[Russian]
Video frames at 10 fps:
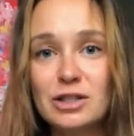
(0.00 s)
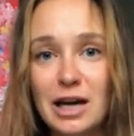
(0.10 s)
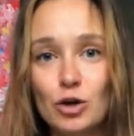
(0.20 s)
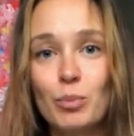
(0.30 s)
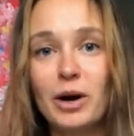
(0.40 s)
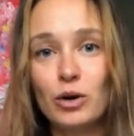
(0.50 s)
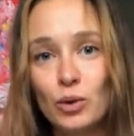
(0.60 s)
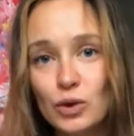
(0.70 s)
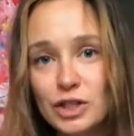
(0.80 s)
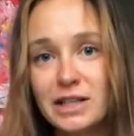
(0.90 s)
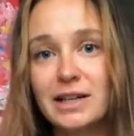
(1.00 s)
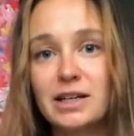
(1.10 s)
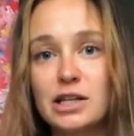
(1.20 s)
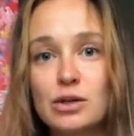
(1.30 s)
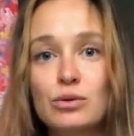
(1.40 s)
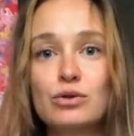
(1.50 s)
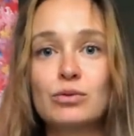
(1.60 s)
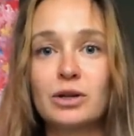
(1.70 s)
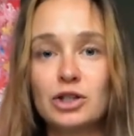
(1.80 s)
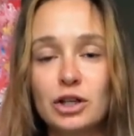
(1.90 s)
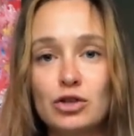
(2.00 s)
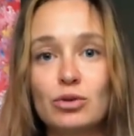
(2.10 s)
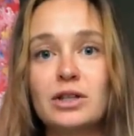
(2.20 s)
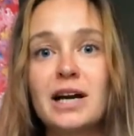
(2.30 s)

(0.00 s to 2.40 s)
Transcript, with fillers: стану похожа на городскую сумасшедшую,